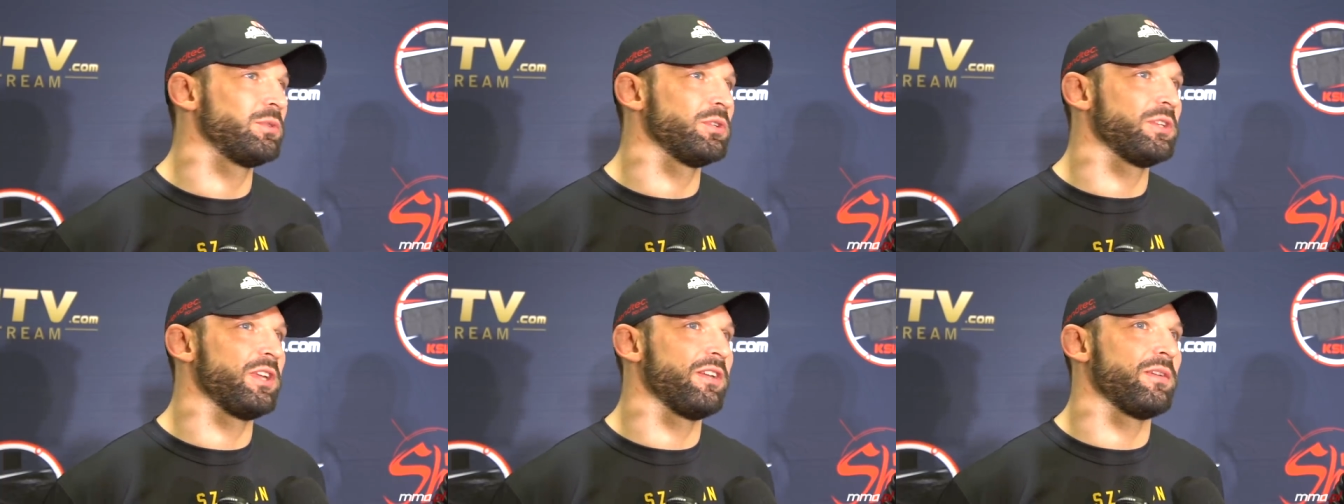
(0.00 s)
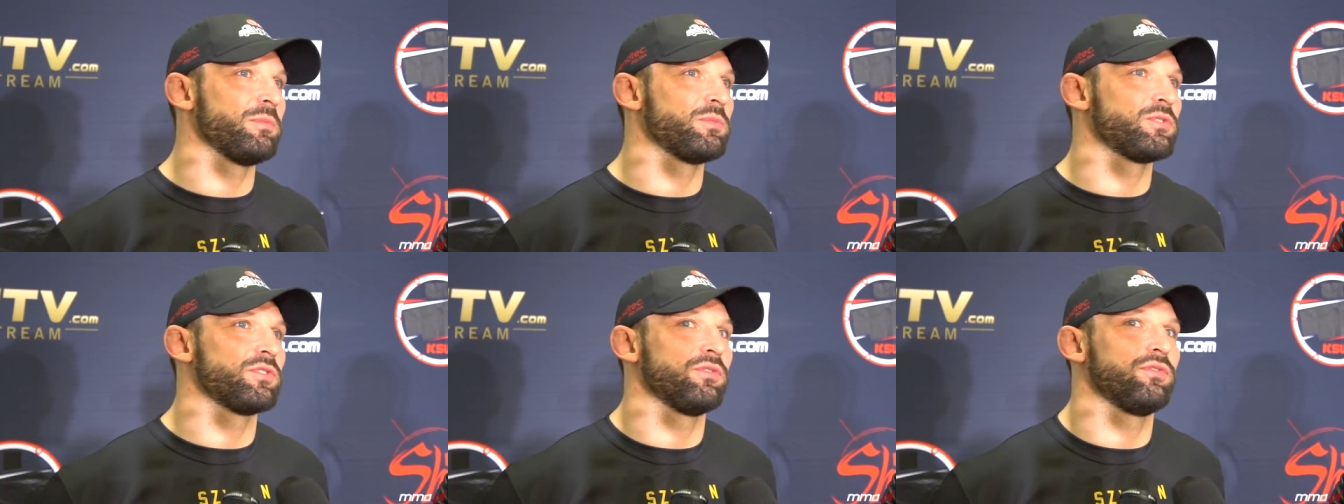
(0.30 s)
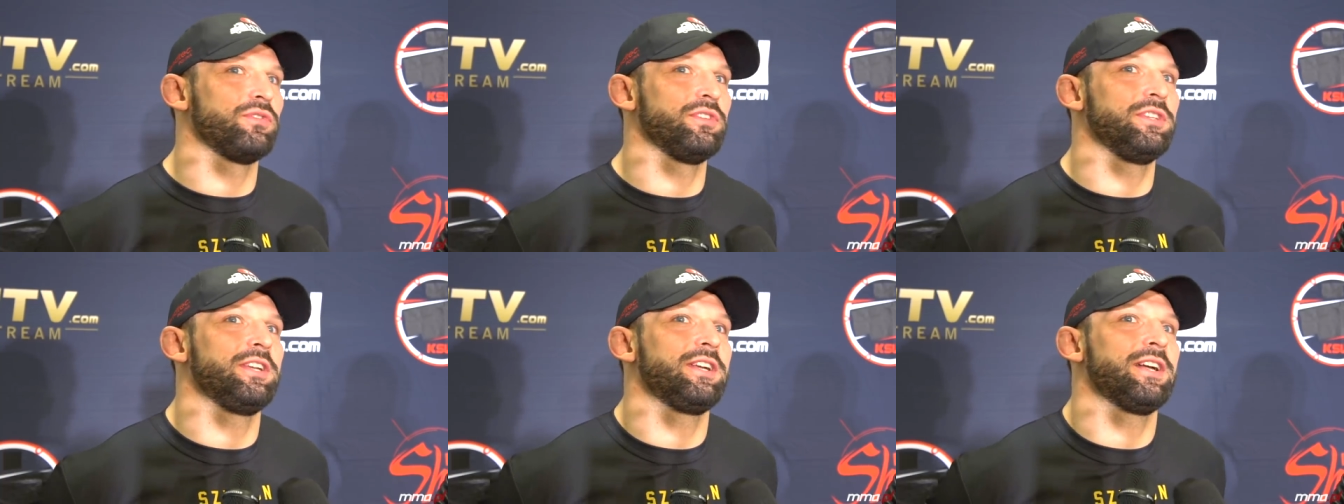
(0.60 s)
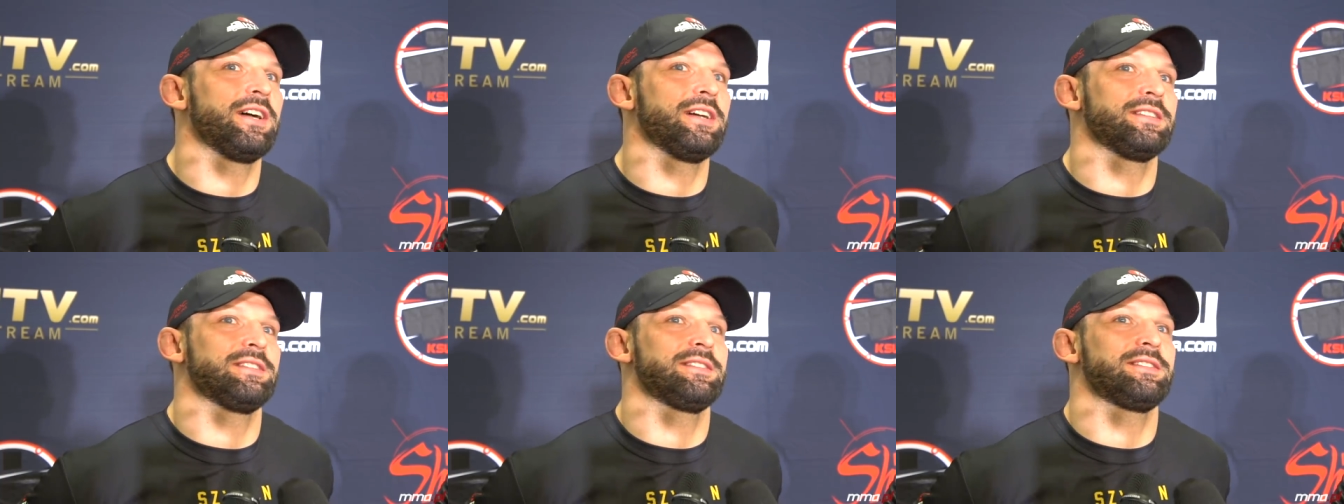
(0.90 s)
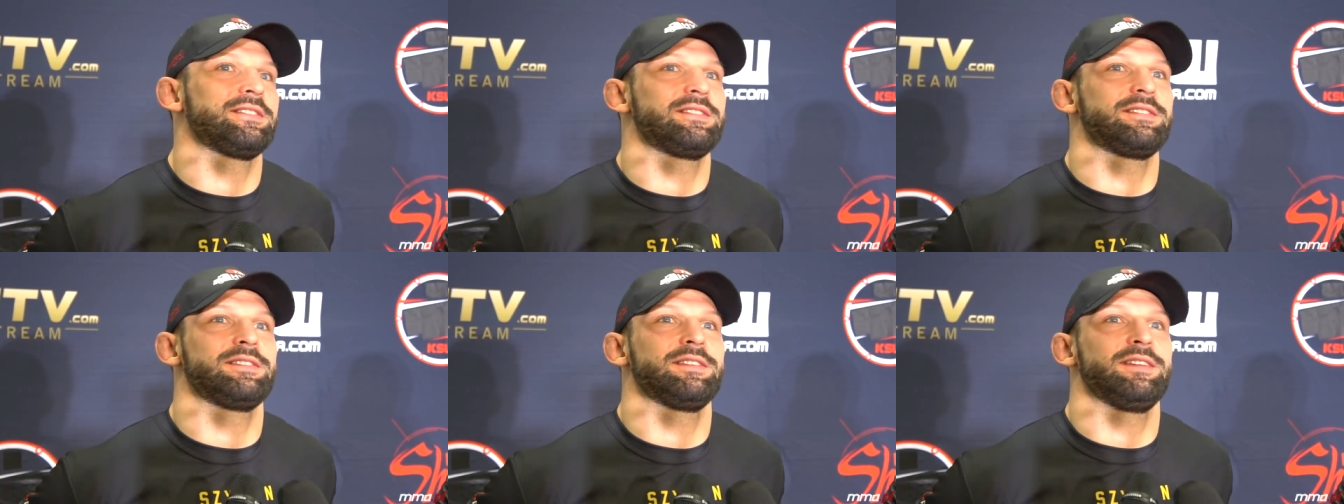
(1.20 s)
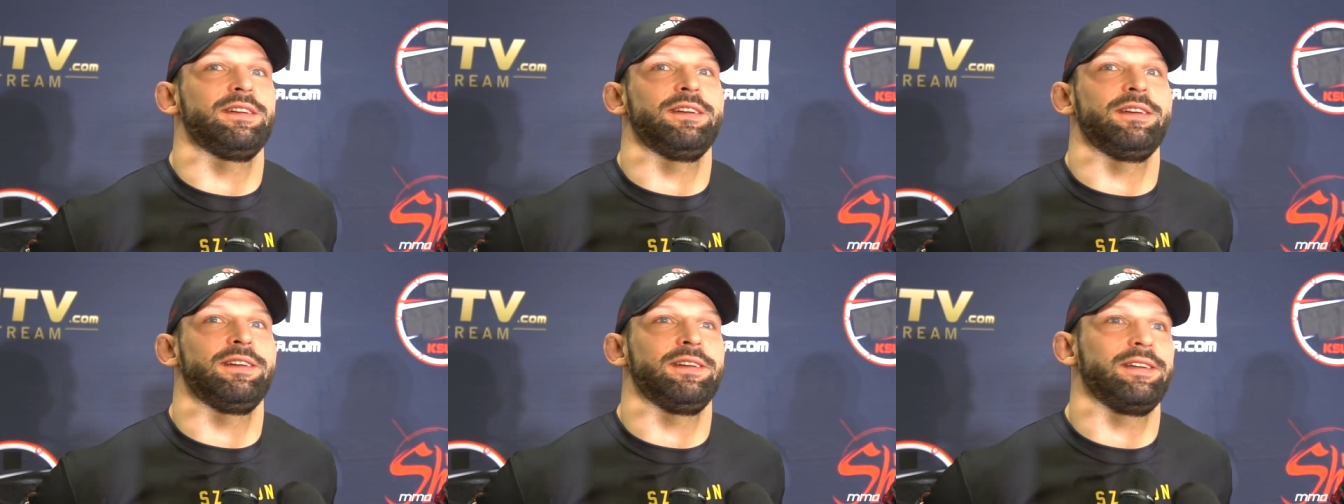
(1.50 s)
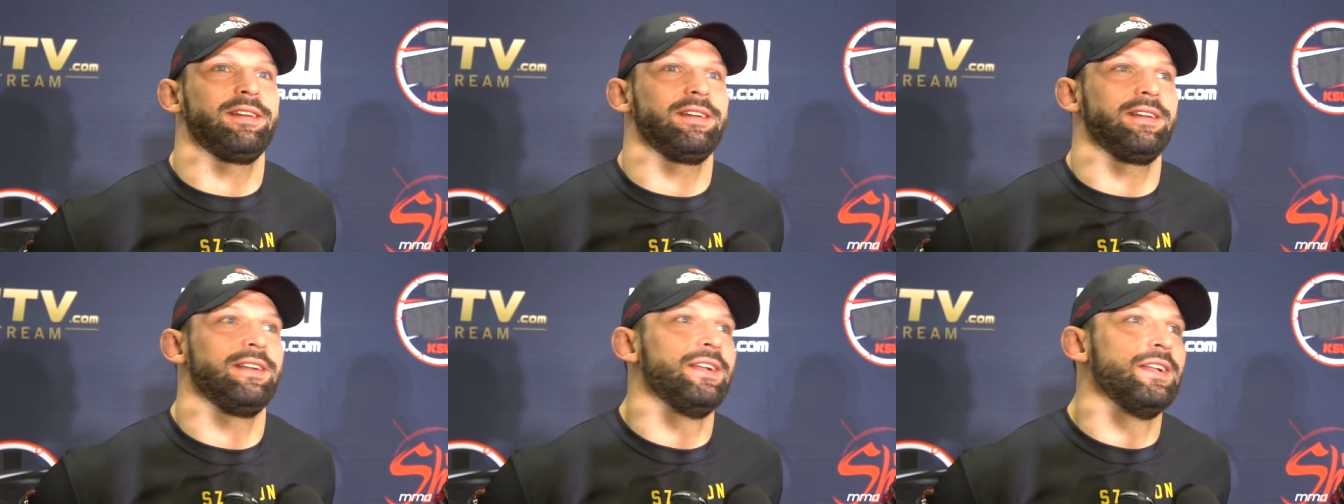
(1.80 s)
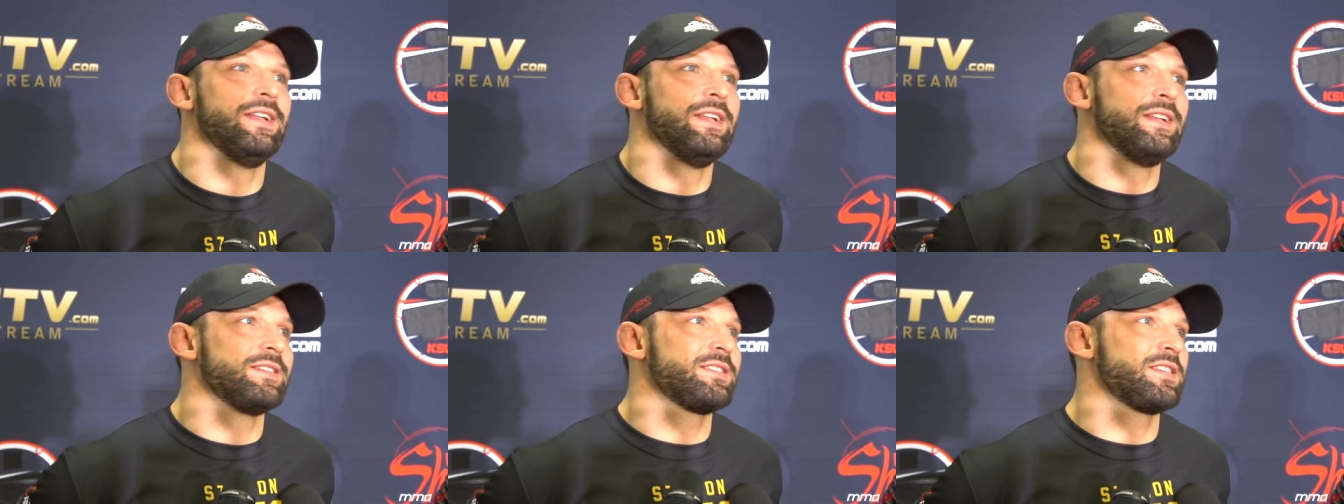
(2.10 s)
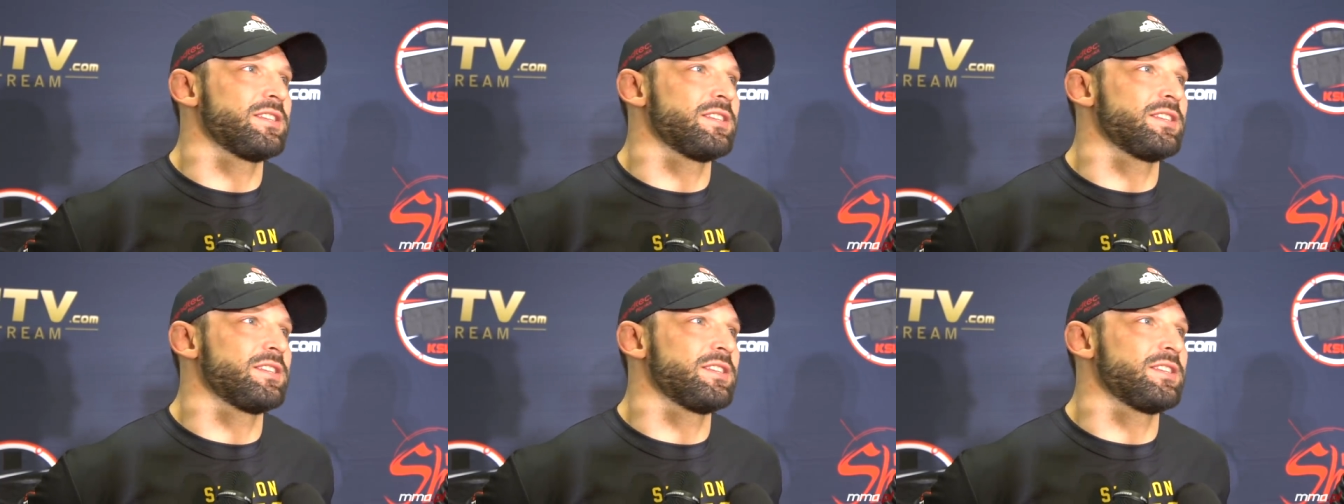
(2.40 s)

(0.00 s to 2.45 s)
to nie wiem, co wynika z, e,